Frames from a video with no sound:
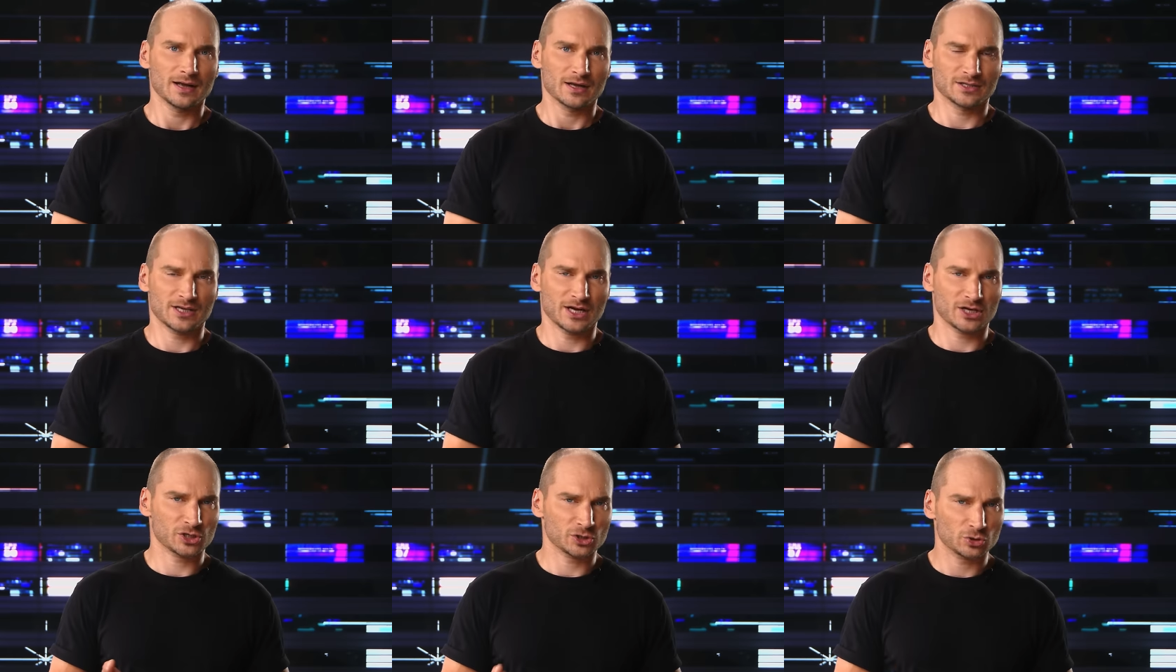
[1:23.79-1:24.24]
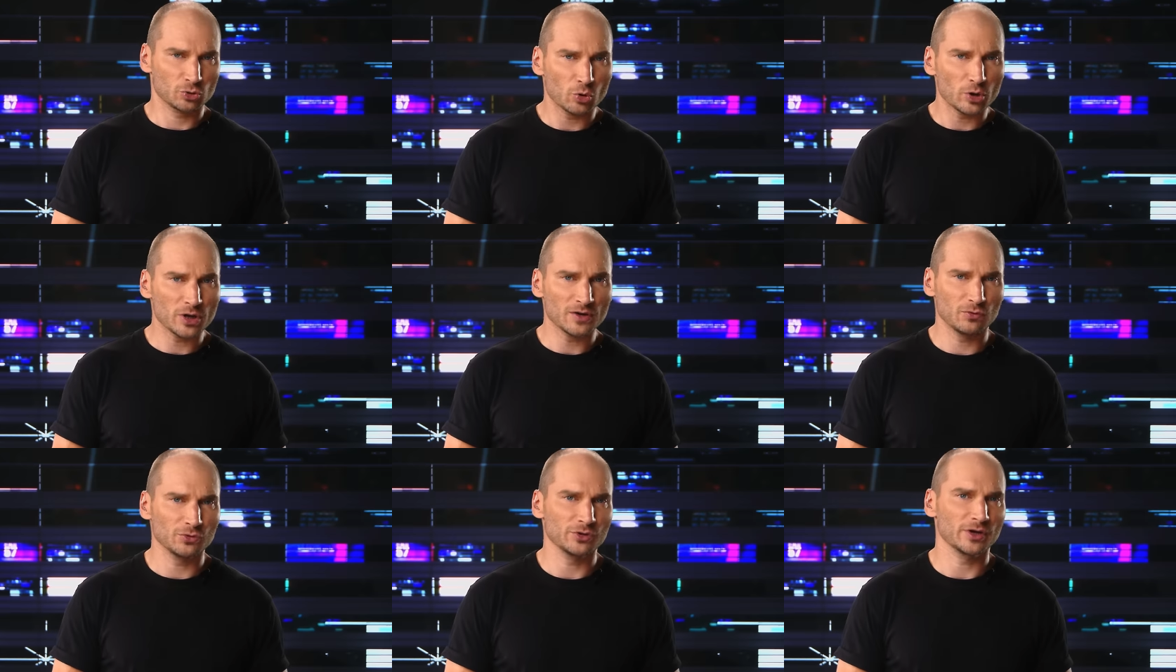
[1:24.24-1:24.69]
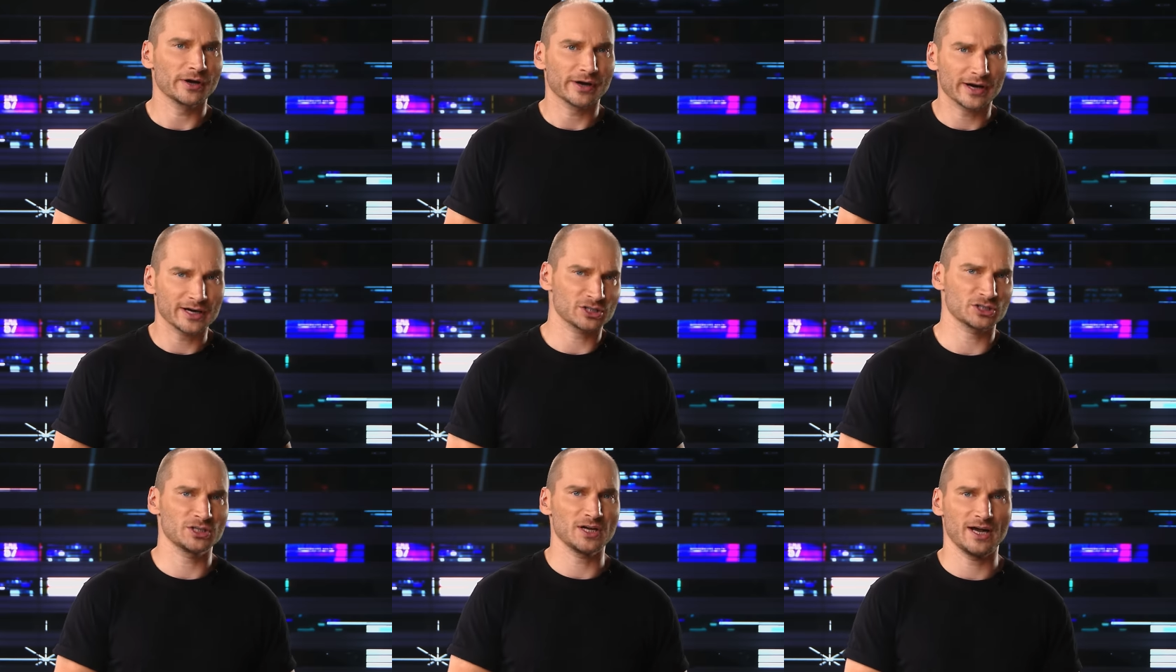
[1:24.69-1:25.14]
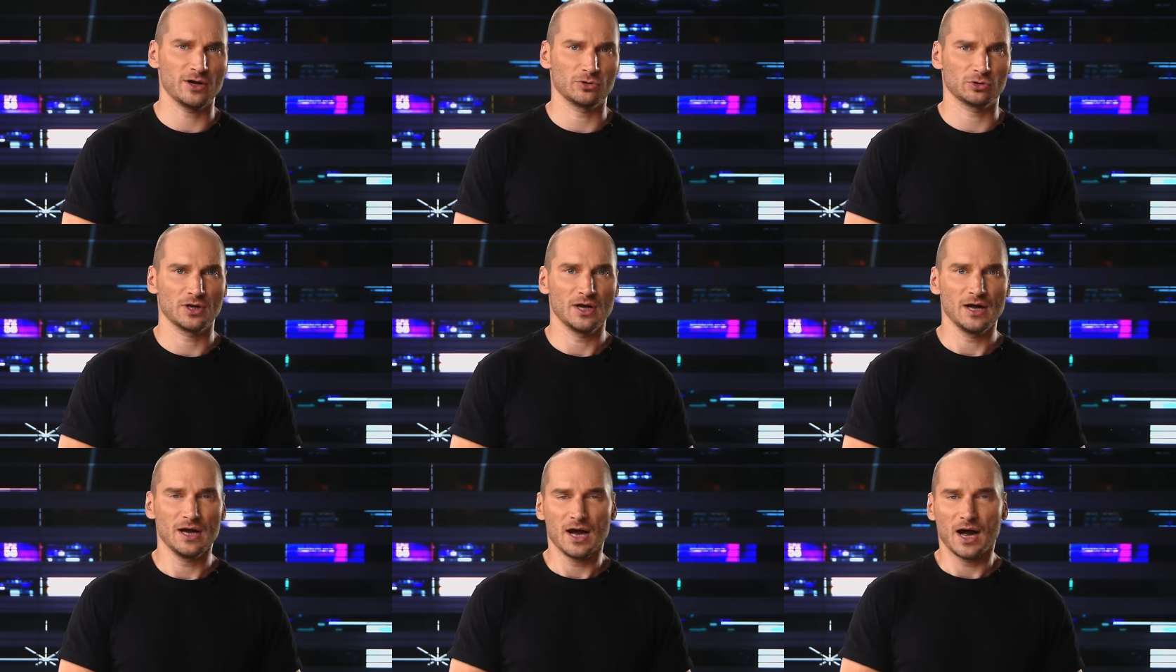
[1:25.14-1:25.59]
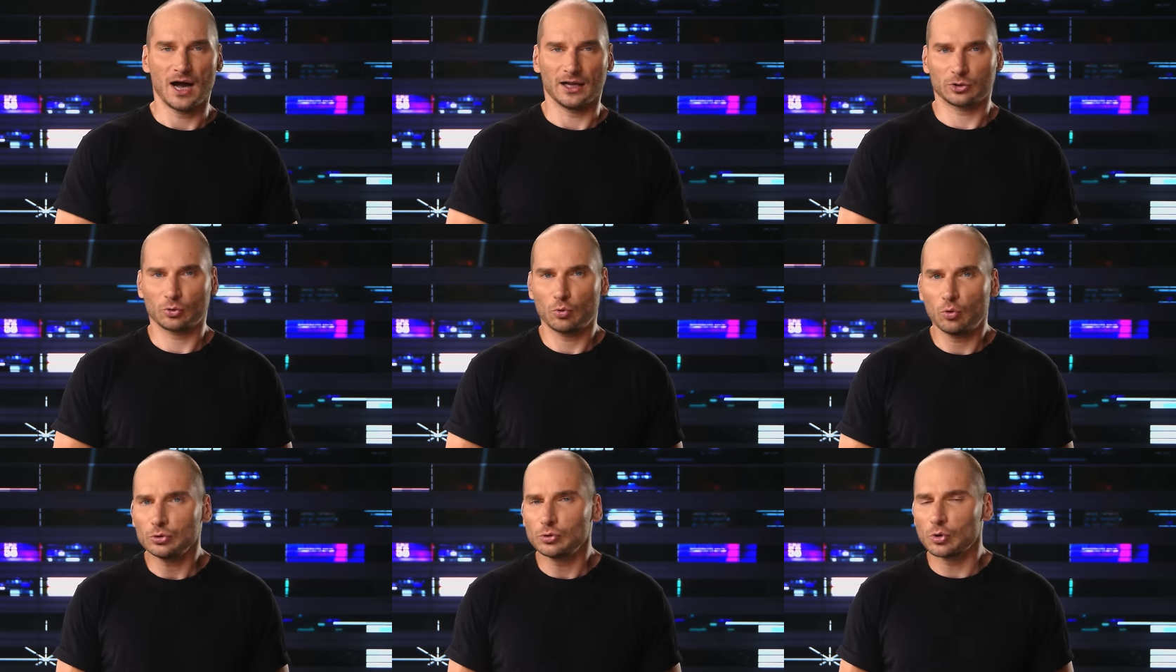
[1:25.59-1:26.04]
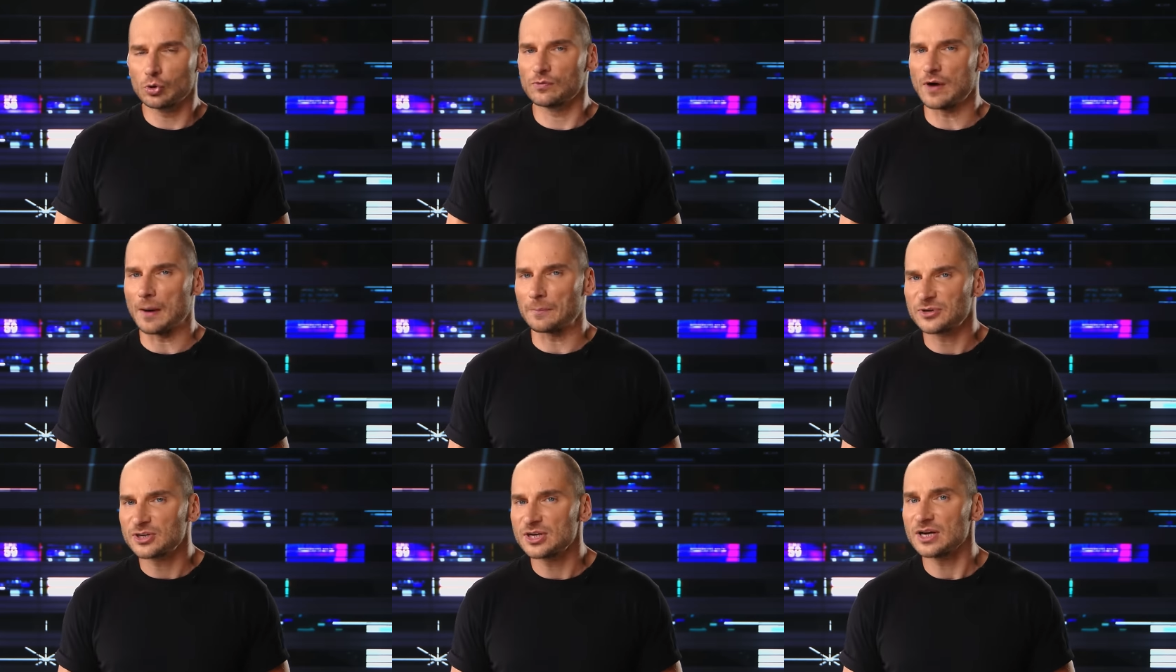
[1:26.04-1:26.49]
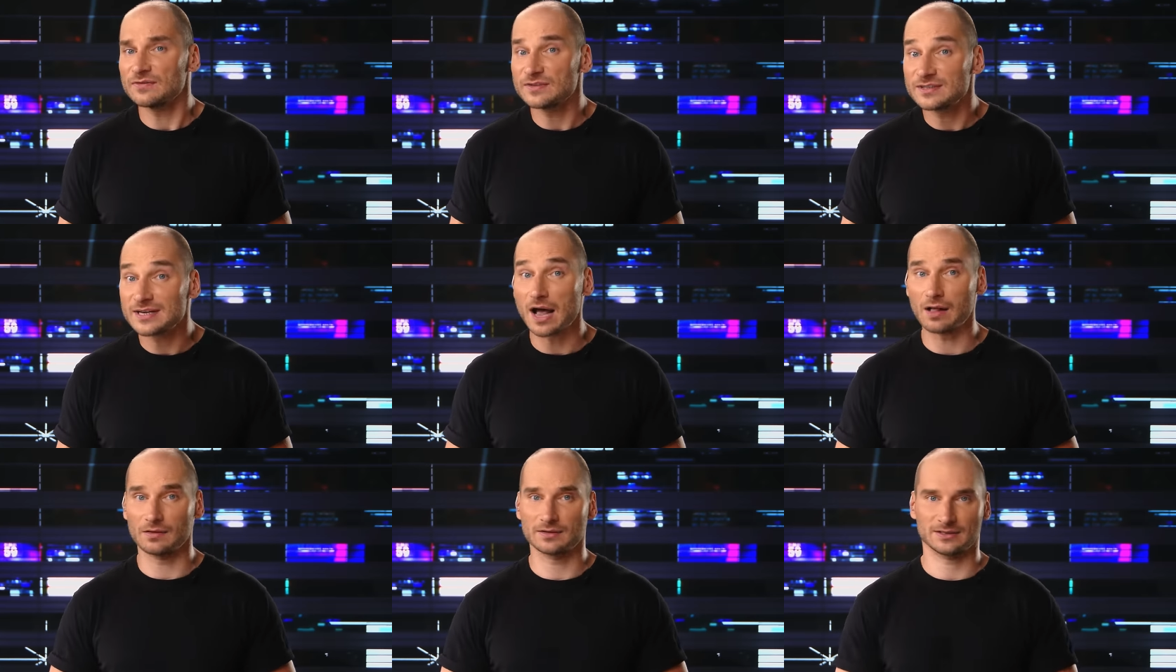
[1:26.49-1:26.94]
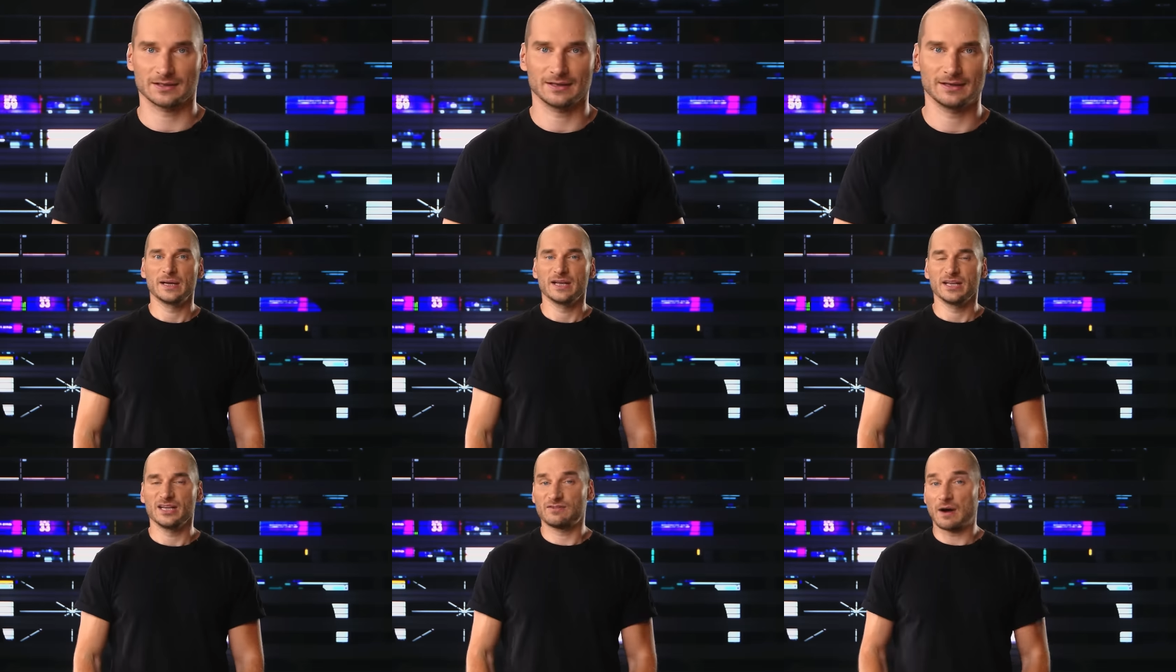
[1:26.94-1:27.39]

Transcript: За что его награждают? Откуда он вообще взялся?